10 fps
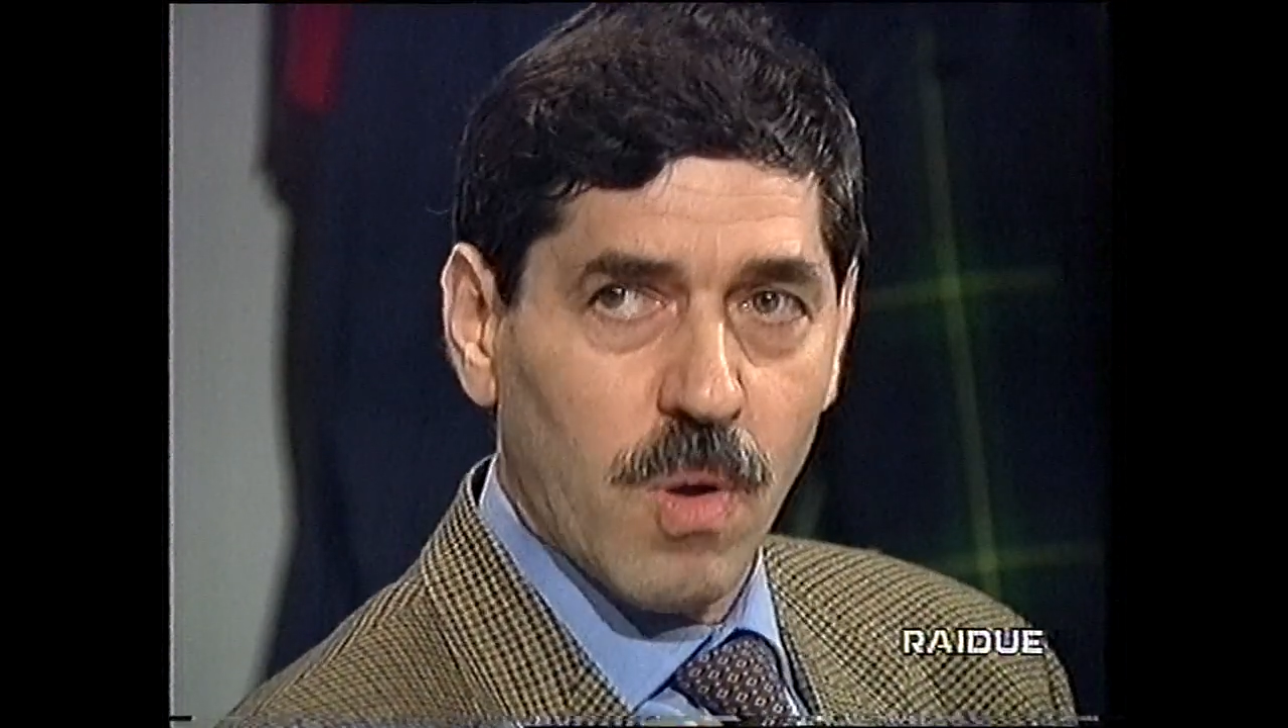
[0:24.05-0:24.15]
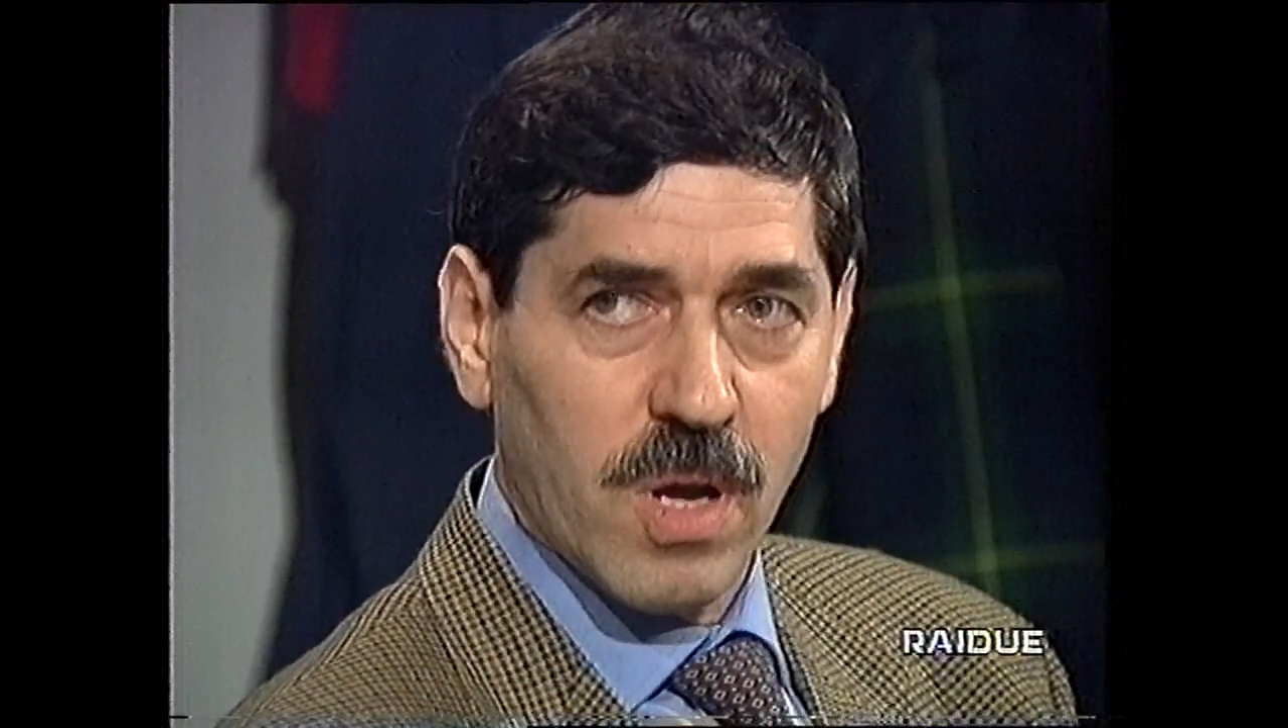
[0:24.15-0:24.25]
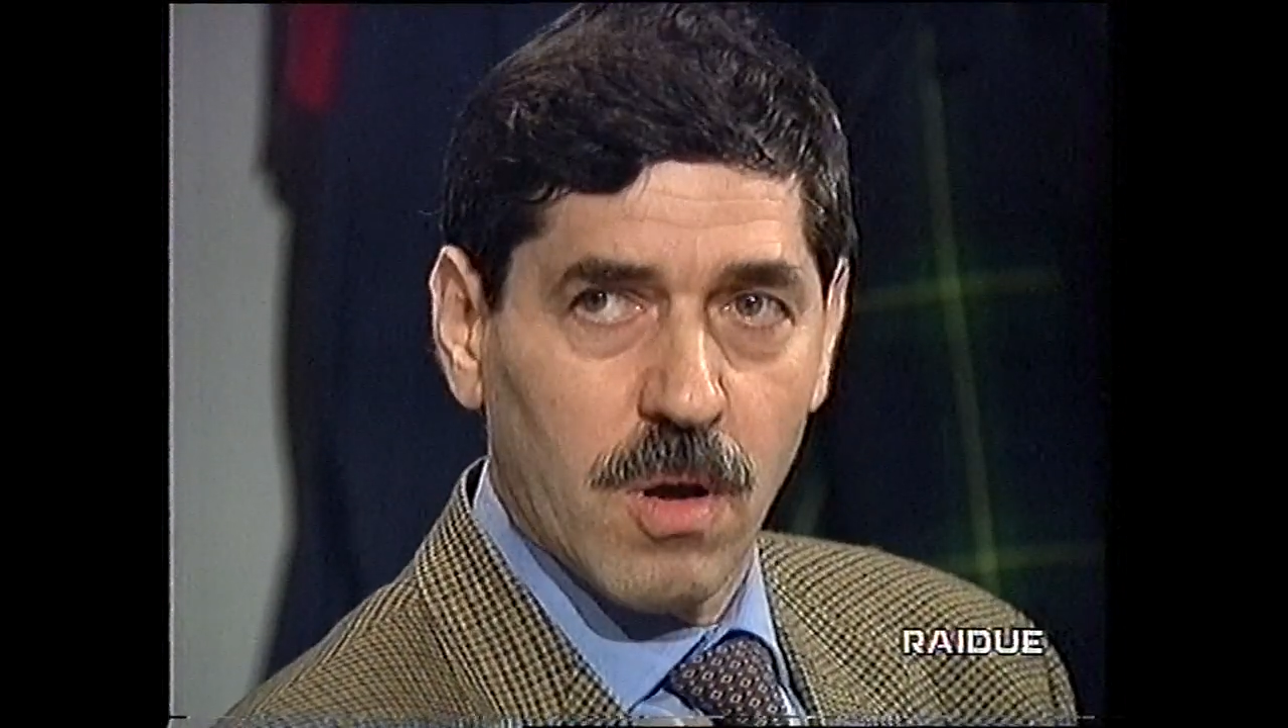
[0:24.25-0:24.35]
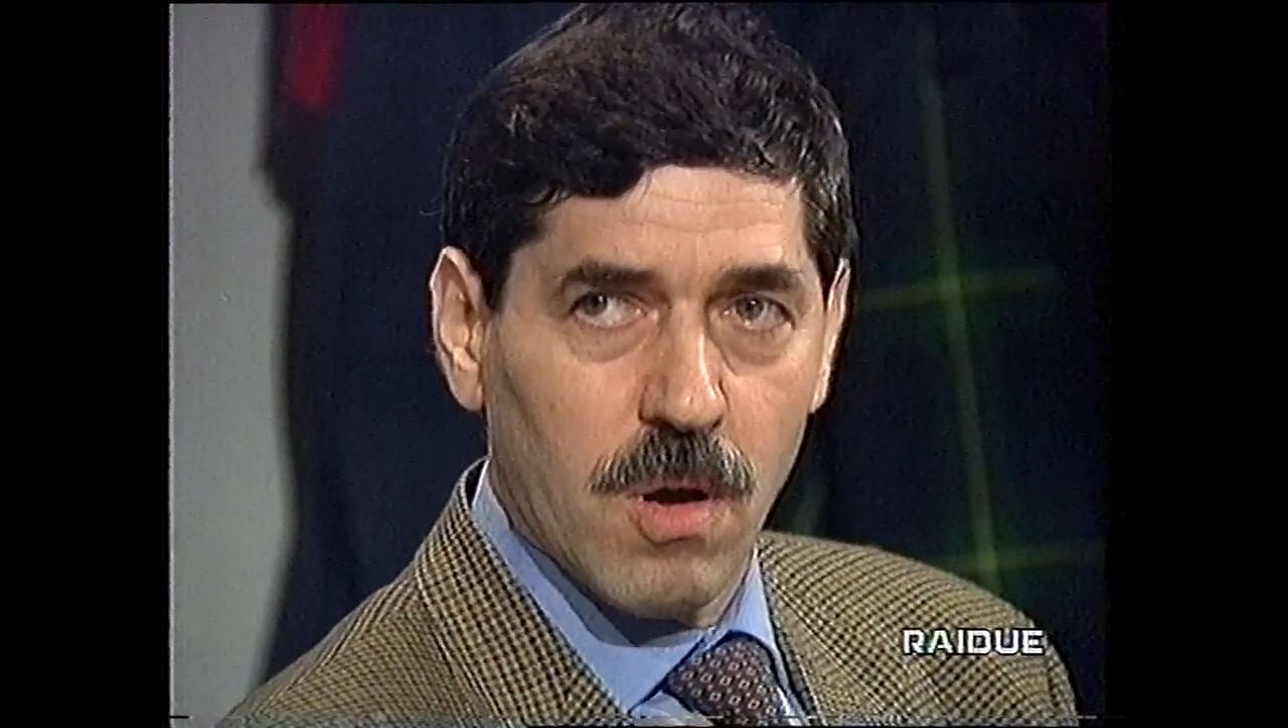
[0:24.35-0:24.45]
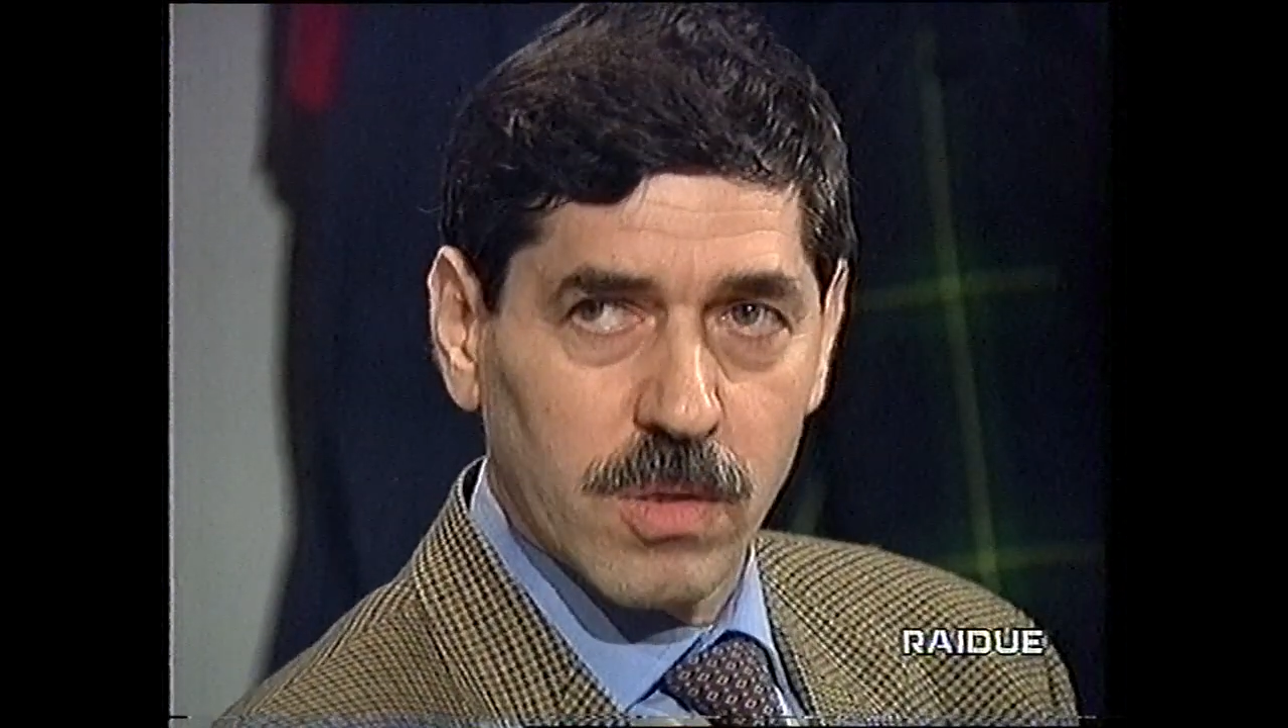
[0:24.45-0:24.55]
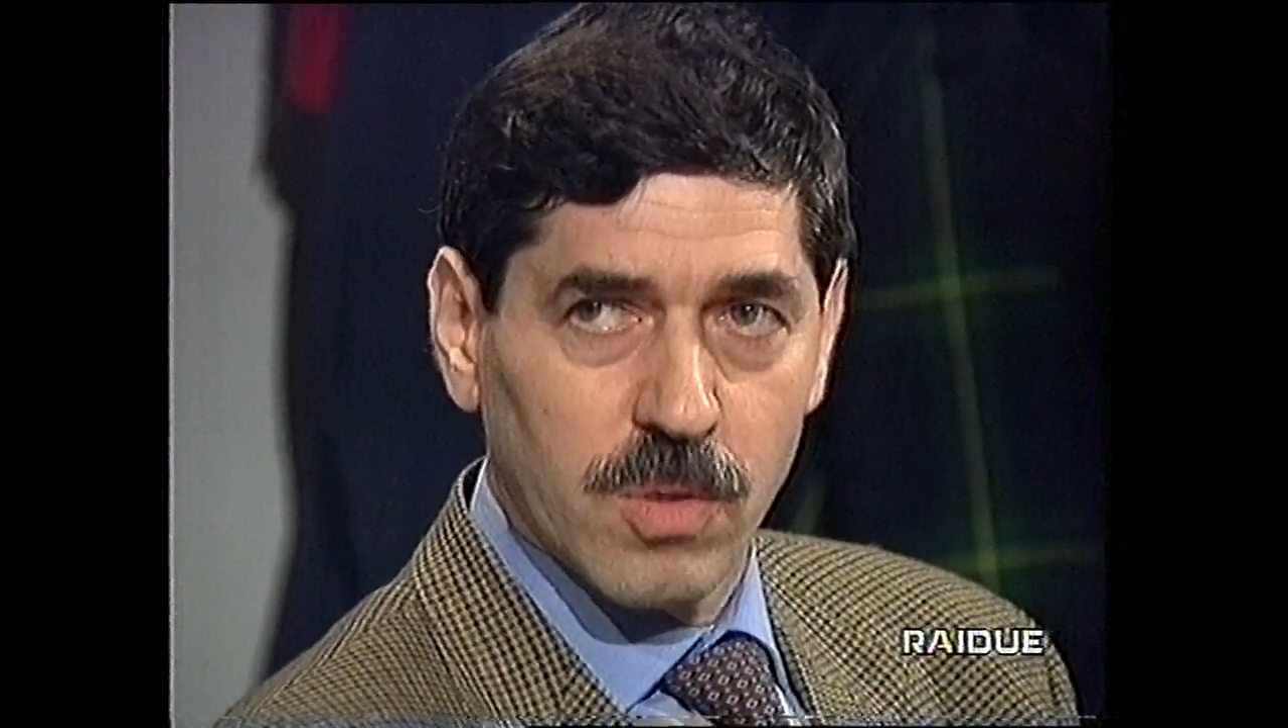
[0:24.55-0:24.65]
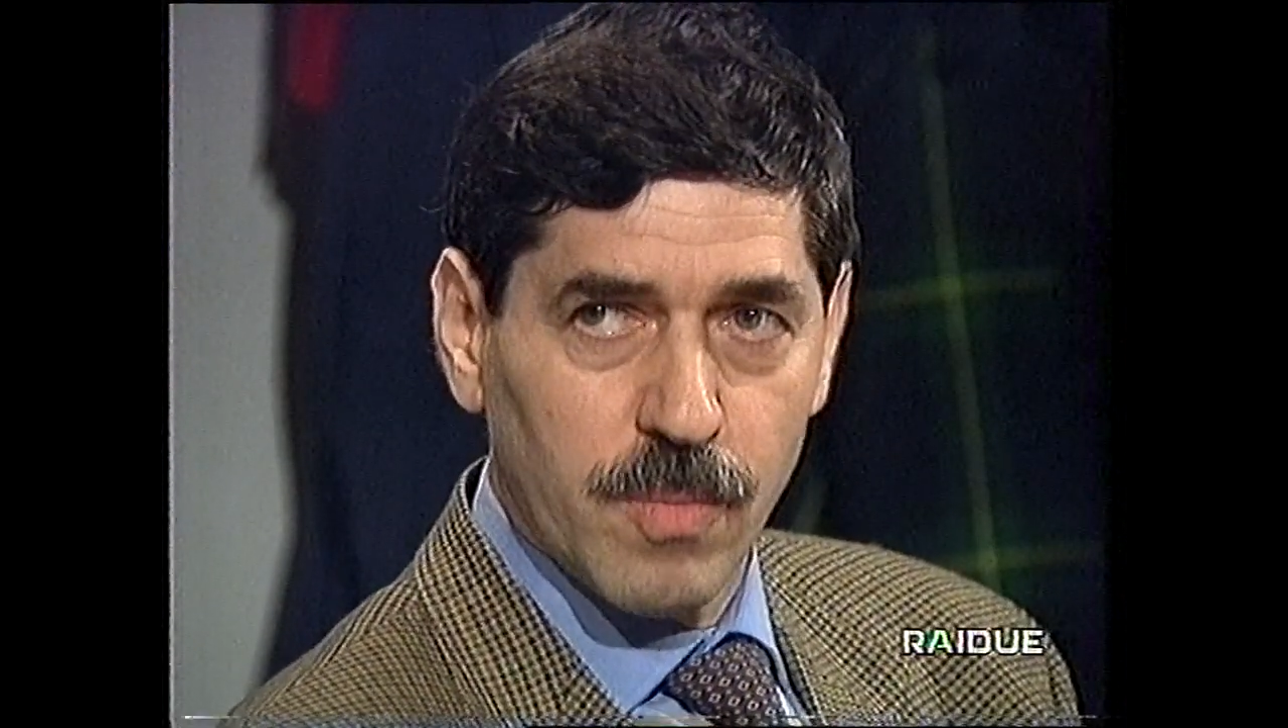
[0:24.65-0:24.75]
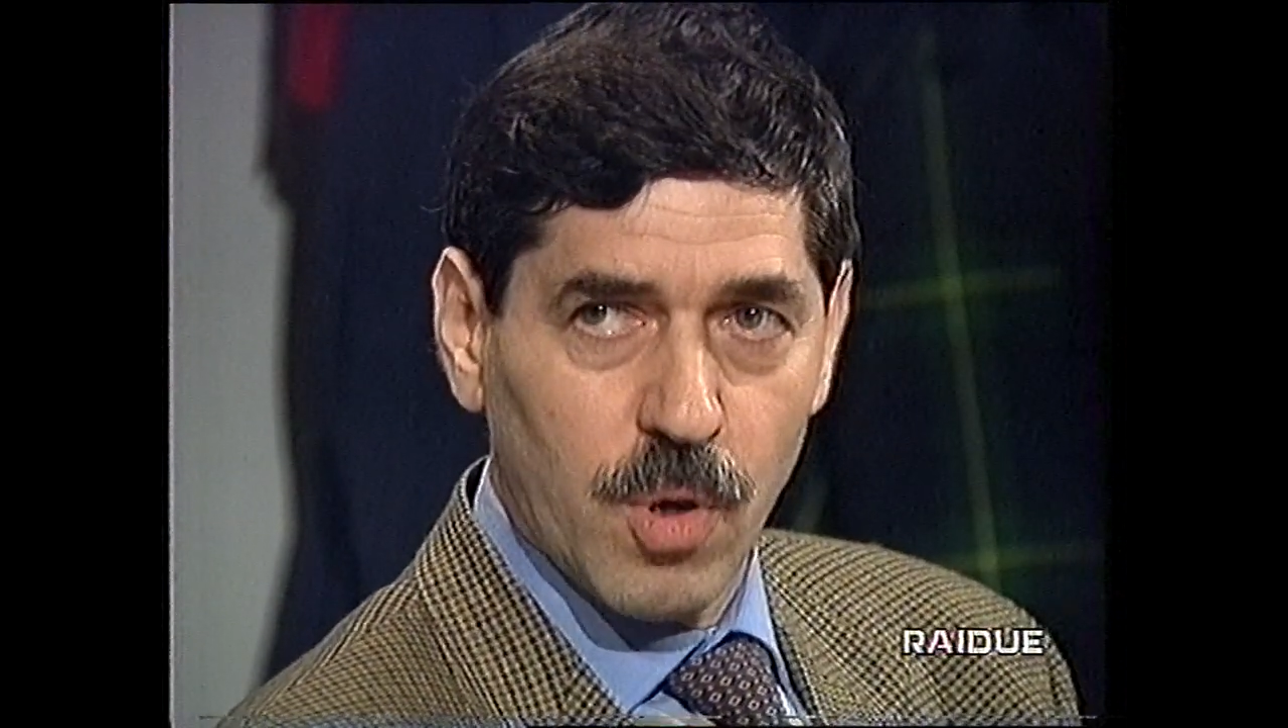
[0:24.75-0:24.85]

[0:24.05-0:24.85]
poco accorto,